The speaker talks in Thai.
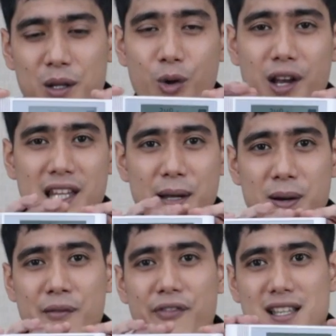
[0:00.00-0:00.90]
ตัวนี้จะ
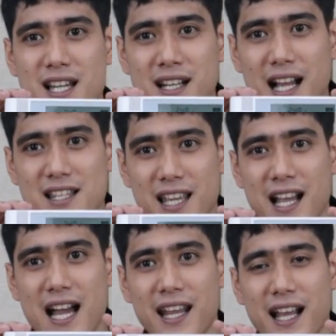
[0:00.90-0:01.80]
เพิ่มฟังก์ชันการใช้
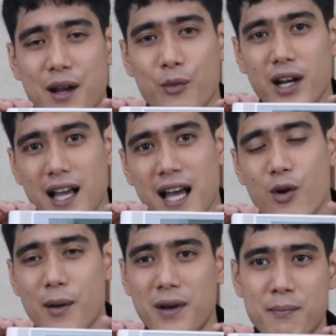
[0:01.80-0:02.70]
งานในการวัดค่า
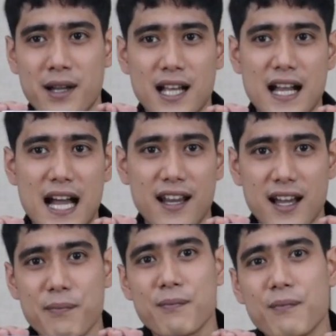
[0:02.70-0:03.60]
ความดันบรรยากาศนะ
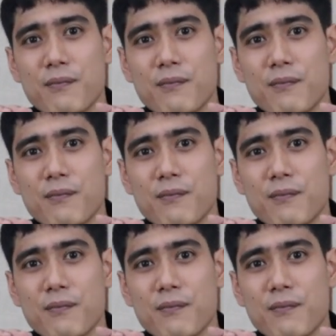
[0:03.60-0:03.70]
ครับ